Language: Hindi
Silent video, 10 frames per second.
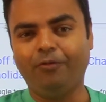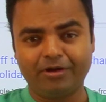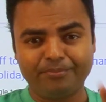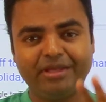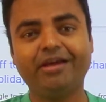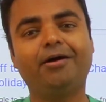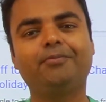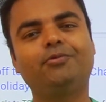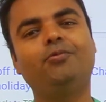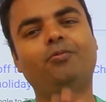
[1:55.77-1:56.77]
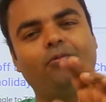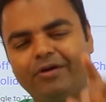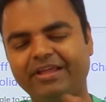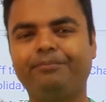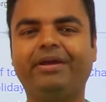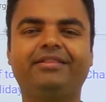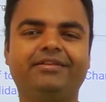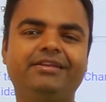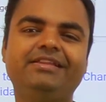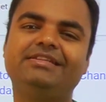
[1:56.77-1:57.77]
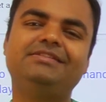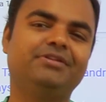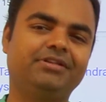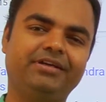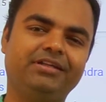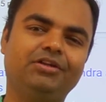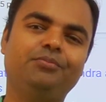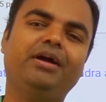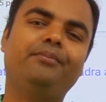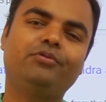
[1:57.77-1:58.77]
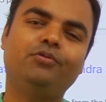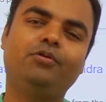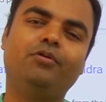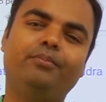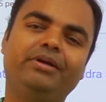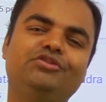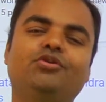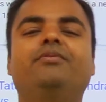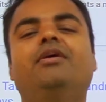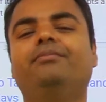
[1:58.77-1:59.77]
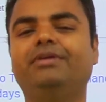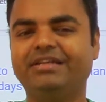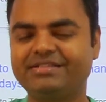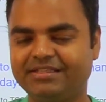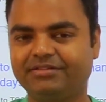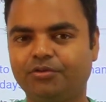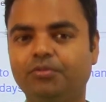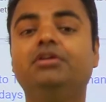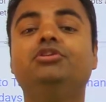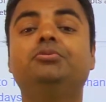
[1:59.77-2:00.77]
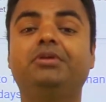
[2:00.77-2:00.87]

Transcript: और मैं आपको और एक बेहतरीन चीज़ बता देता हूँ मैं आपको गवर्नमेंट जॉब का अपडेट्स देता हूँ जो